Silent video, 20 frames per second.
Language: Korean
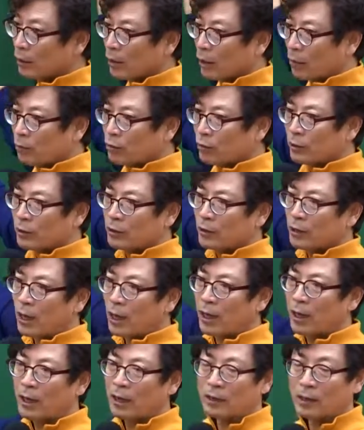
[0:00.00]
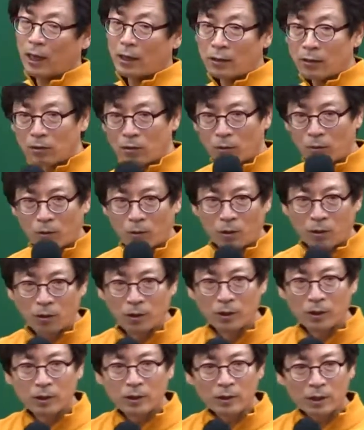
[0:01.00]
F는 나 다른 건 없고
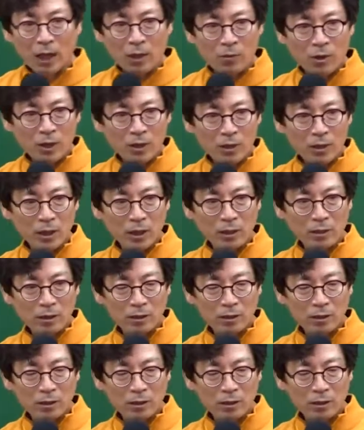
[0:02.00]
3억짜리